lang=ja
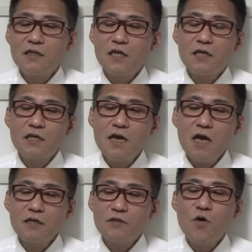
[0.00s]
立
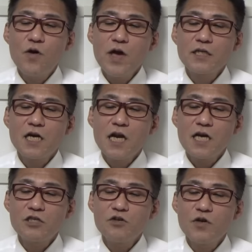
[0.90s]
憲公約か
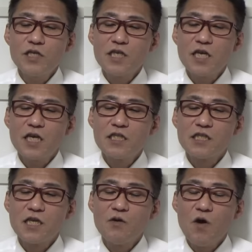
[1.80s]
ら消費税
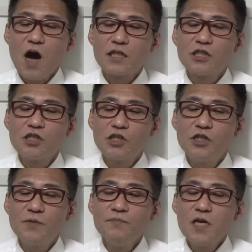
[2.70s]
減税を外
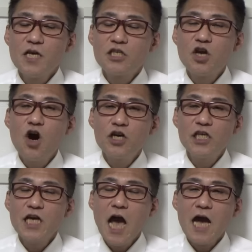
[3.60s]
す。消
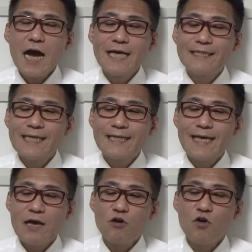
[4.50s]
費が改善
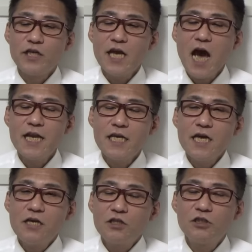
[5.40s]
傾向にあ
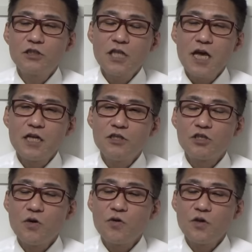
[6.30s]
り、訴える
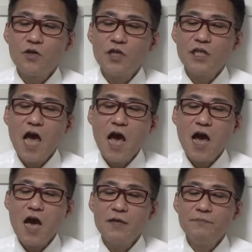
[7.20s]
状況に
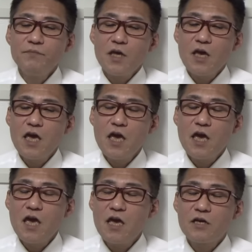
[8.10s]
ない。
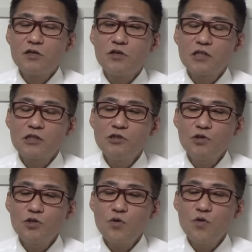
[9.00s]
えー、9月
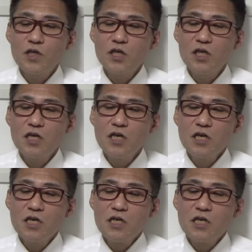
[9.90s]
の消費
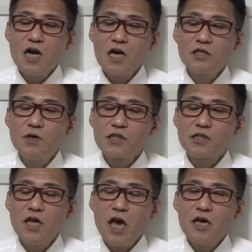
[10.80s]
額はで
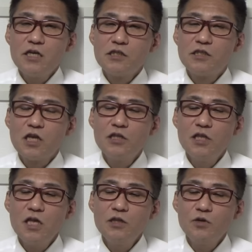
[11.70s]
すね、
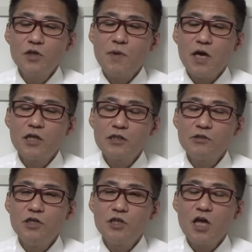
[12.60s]
前年度比
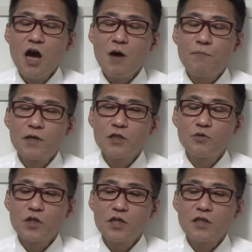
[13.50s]
マイナス
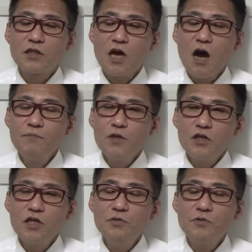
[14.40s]
2.8%じゃなかった
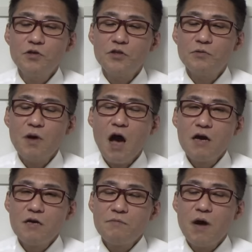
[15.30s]
衣服
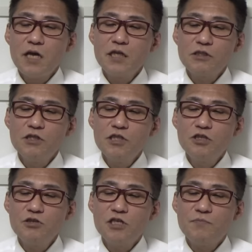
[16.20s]
はマイナス
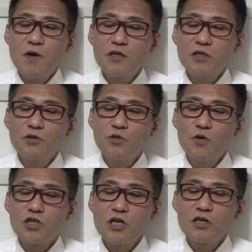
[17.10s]

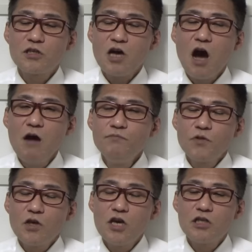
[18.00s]
22%じゃなかった、
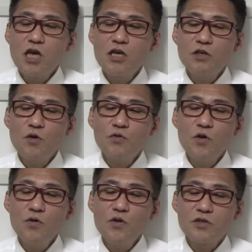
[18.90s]
えー、選挙
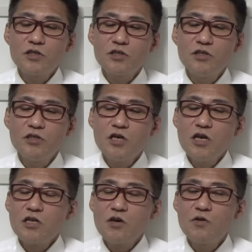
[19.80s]
協力する
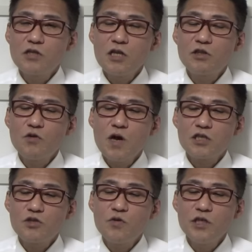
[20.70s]
共産党
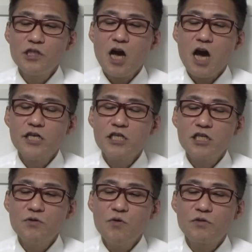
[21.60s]
は消費税廃
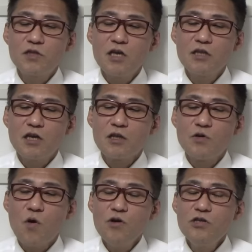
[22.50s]
止を訴えてるけ
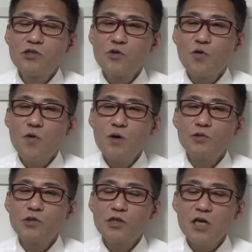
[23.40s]
ど、そこは
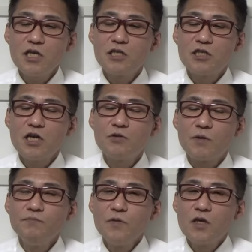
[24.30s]
お付き合いしないの
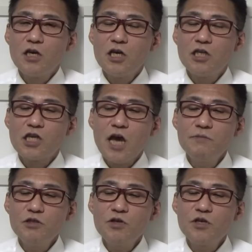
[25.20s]
が、えー、財
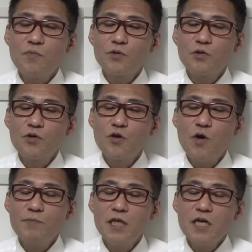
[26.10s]
務省によっぽどの
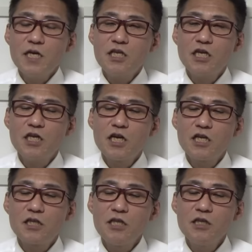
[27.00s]
弱み、逃げら
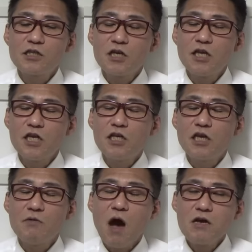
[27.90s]
れてんですかね、立
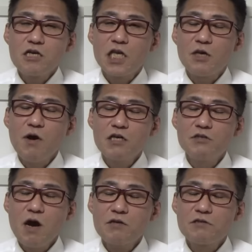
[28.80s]
憲は。疑
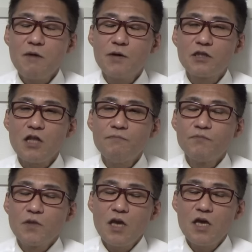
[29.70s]
惑は深まった。
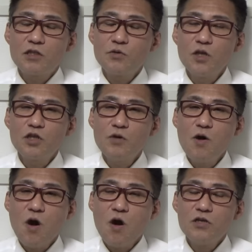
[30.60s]
えー、それと
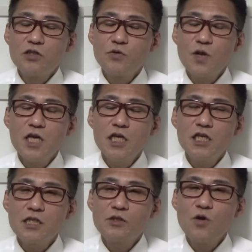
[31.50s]
も、それ言
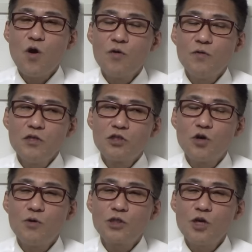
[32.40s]
い出すと、
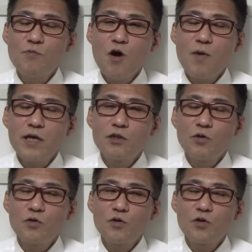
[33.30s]
そもそもお前ん
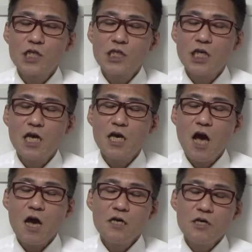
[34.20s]
ところの野田政権
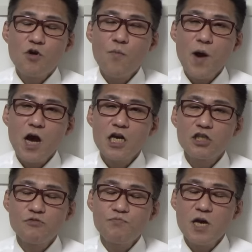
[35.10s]
が5%から
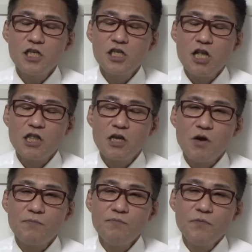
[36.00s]
10%にしたんだ
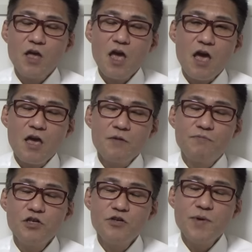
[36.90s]
ろうが。で、
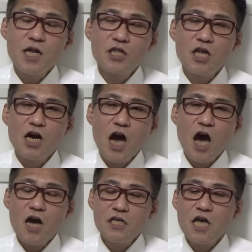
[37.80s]
ブーメランだか
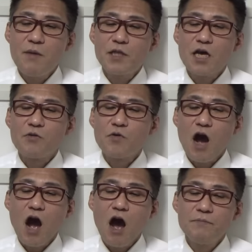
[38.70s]
らやめたの
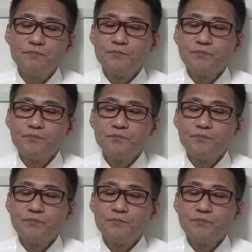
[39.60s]
か。